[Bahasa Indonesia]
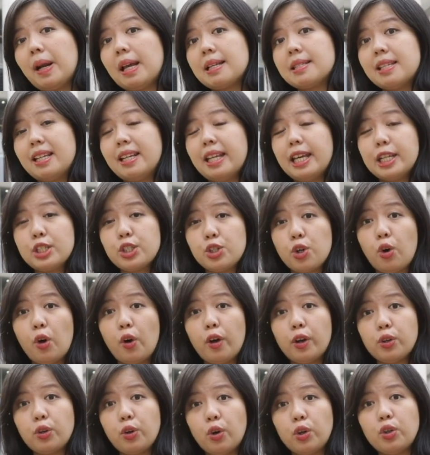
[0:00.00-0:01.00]
Presiden Joko
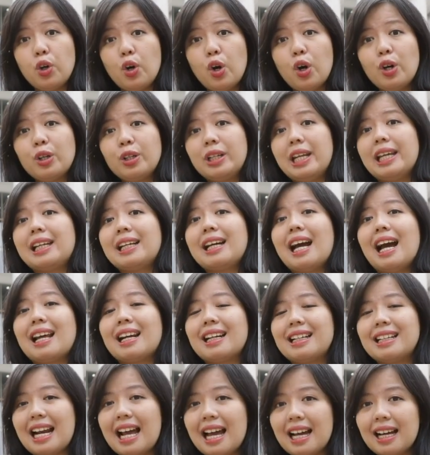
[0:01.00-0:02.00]
Widodo
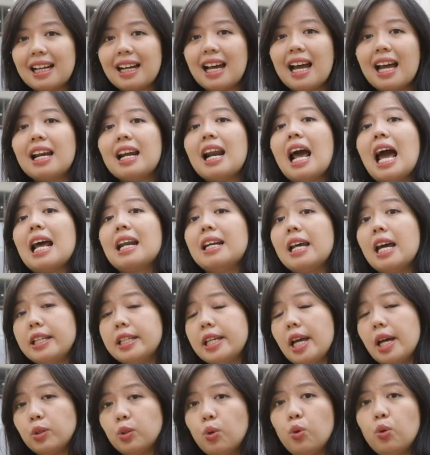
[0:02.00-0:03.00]
dikarenakan
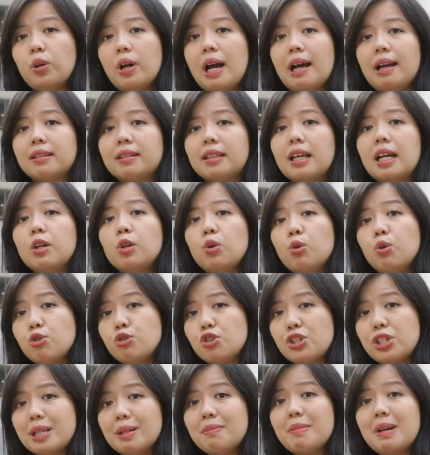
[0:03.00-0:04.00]
adanya gugatan
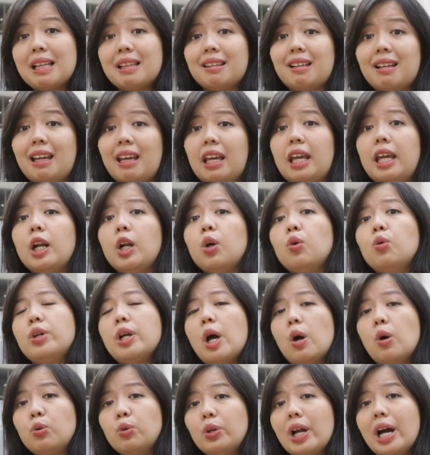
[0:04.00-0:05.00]
uji materiil
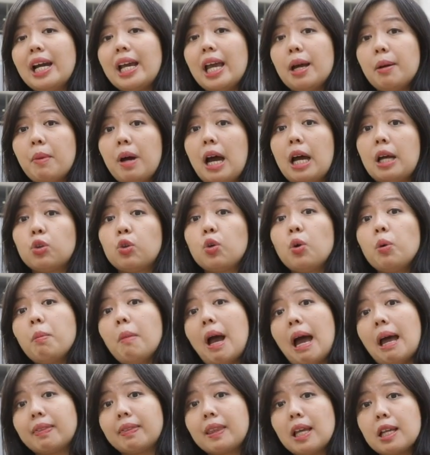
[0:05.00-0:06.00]
undang-undang yang mengatur
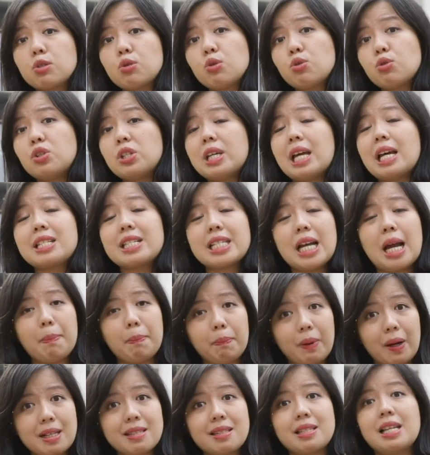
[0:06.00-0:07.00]
batas usia
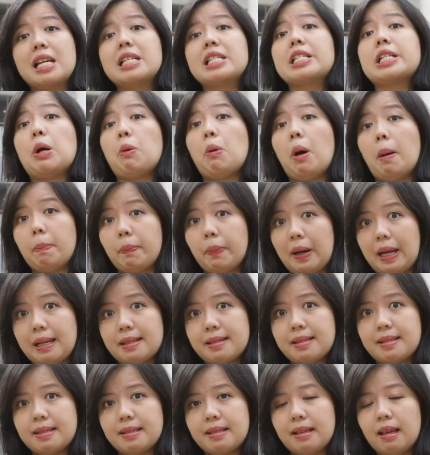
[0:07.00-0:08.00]
capres dan
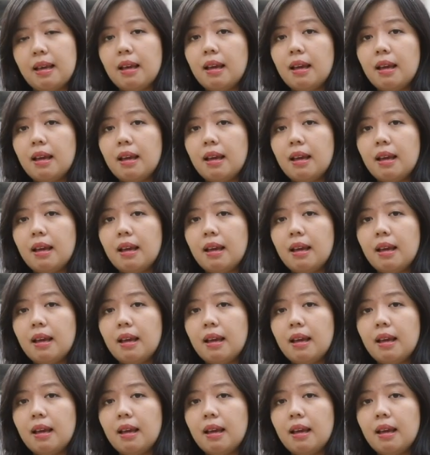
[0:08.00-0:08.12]
cawapres.